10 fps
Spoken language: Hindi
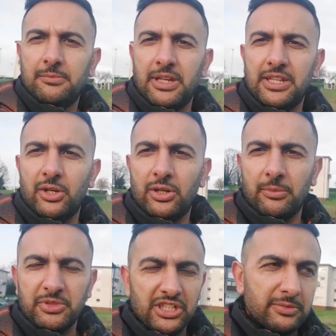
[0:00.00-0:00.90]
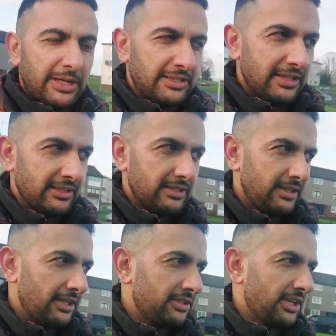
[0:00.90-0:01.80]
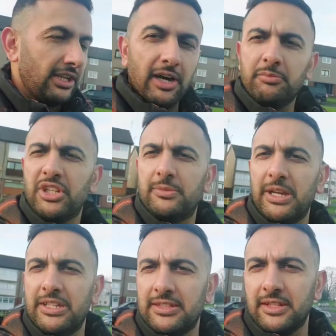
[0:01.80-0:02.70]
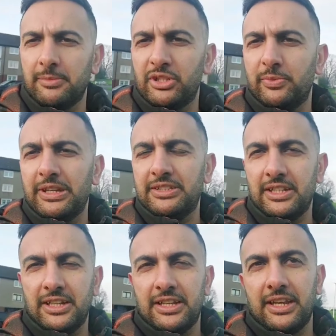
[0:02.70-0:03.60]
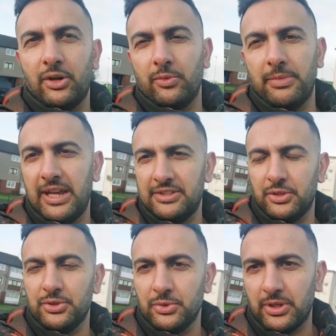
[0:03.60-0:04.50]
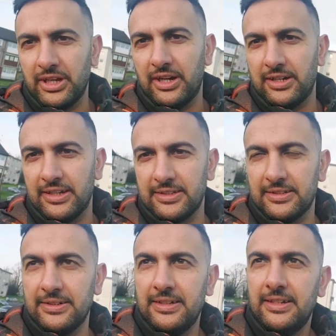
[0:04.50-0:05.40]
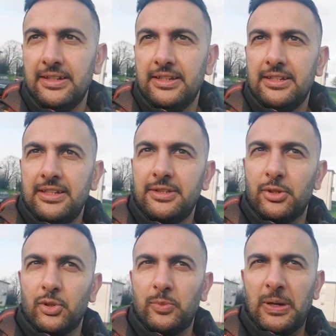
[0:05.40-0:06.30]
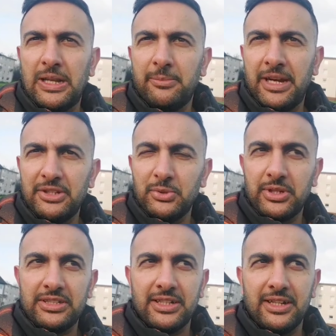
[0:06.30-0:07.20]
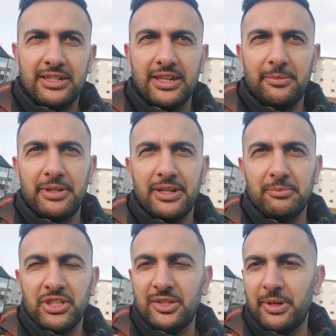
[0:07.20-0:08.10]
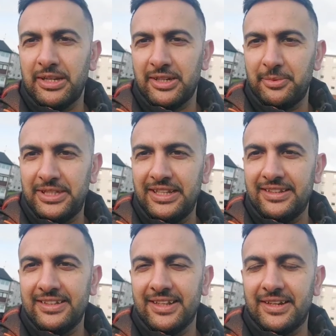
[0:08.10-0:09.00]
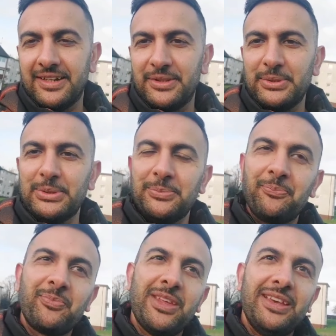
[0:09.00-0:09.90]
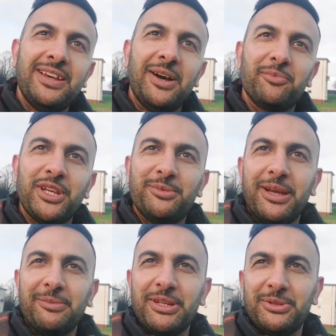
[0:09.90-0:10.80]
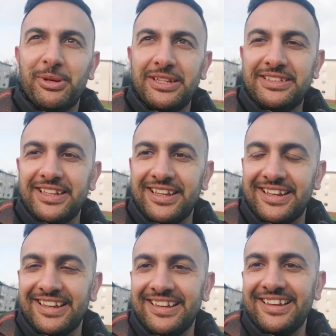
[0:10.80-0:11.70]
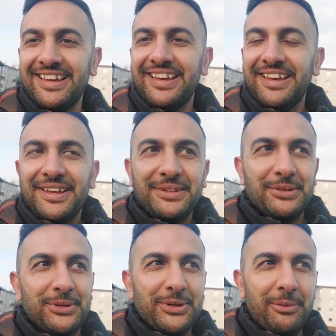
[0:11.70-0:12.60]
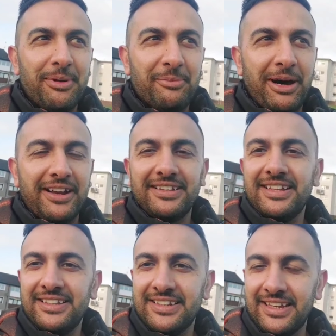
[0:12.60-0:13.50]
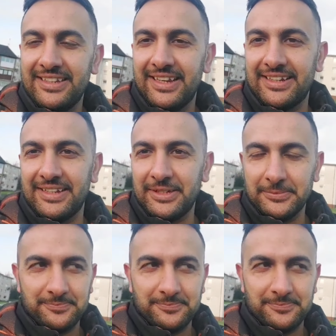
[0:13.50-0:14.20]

मैंने और अमजद भाई ने इन अमजद भाई असल में दुबई चले गए और मैं जो यू आ गया था तो पहले मैं यूके चला गया फिर अमजद भाई का भी दिल नहीं लगा तो अमजद भाई भी दुबई चले गए तो अब हमारा दिल यही है कि